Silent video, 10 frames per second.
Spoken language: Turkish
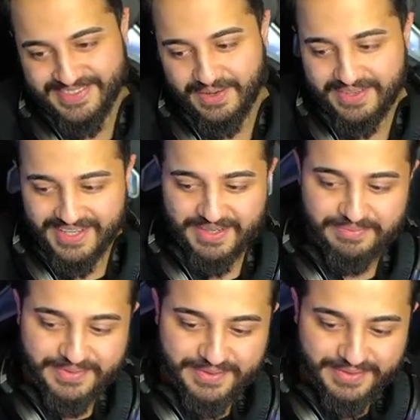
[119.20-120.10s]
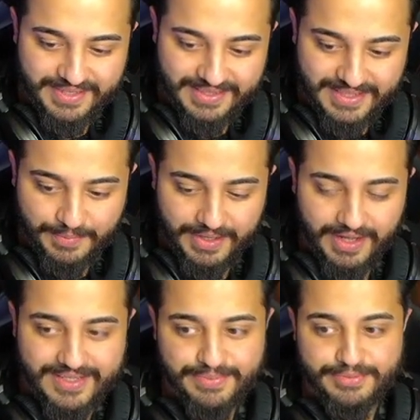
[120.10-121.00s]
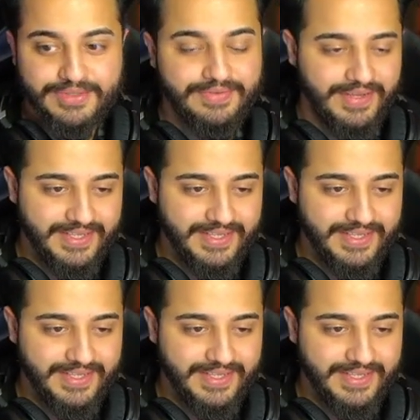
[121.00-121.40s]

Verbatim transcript: çok garip bir çocuk. Hatta bana altı buçukta falan